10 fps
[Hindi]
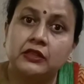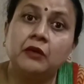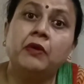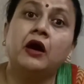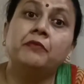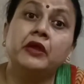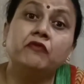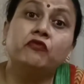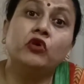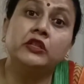तब
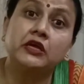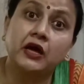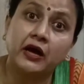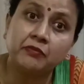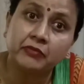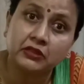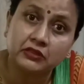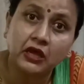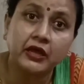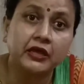हमें वो अधिकार
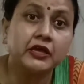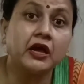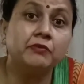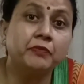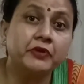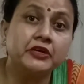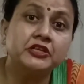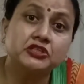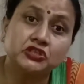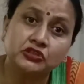मिलता है कि हम अपने
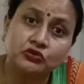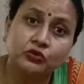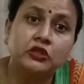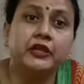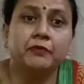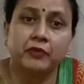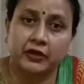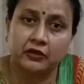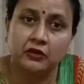डिसीजन खुद ले पाए